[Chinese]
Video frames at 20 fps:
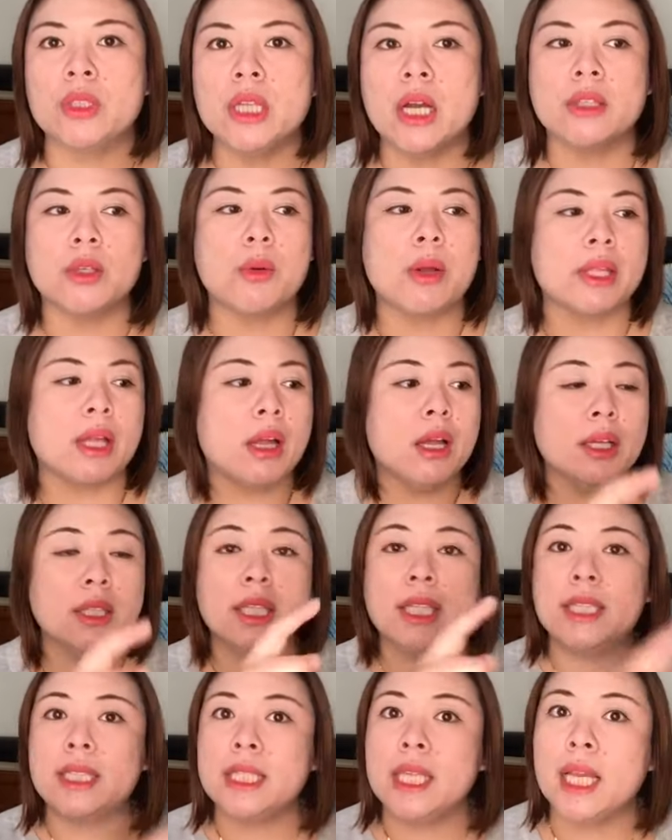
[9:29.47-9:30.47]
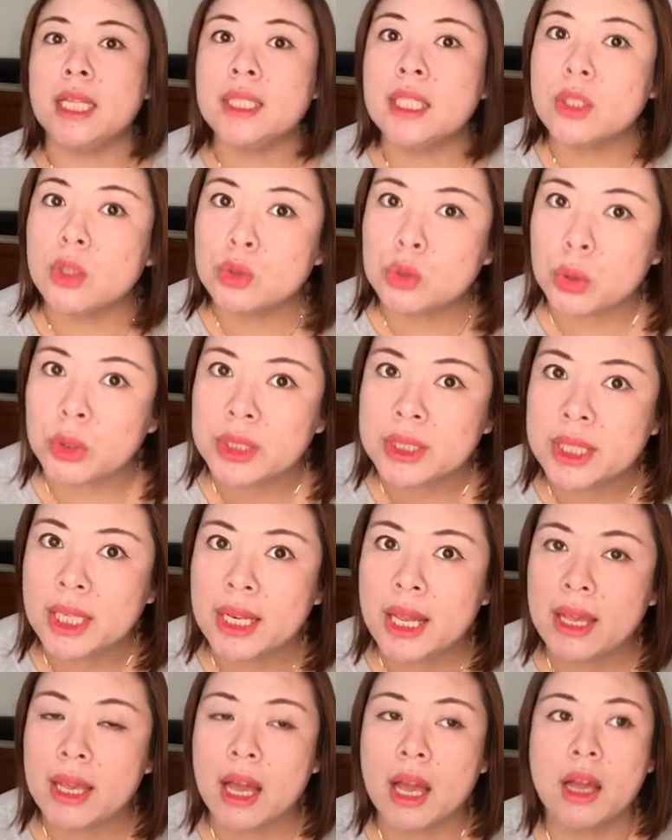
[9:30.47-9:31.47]
这样的话呢，你钱才能存下
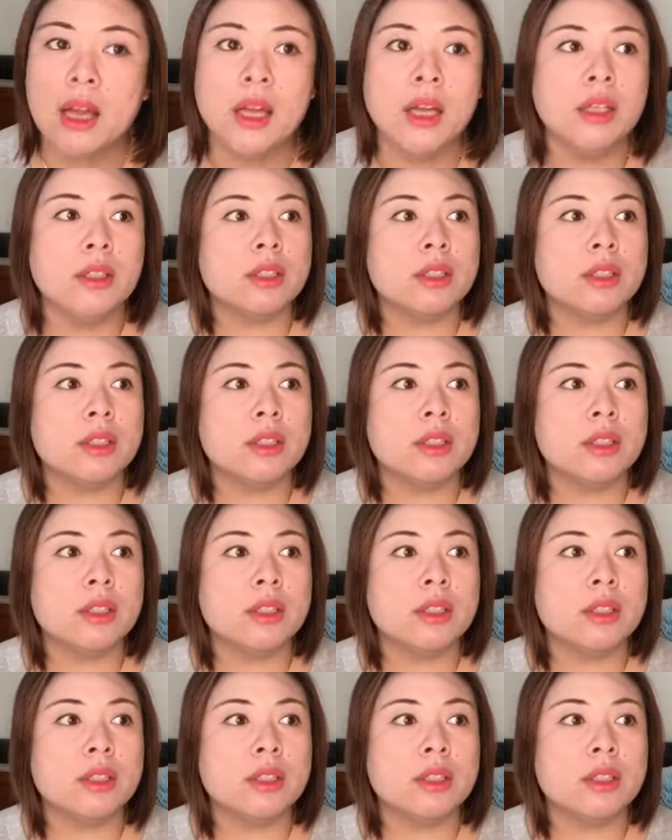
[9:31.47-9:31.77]
来呀，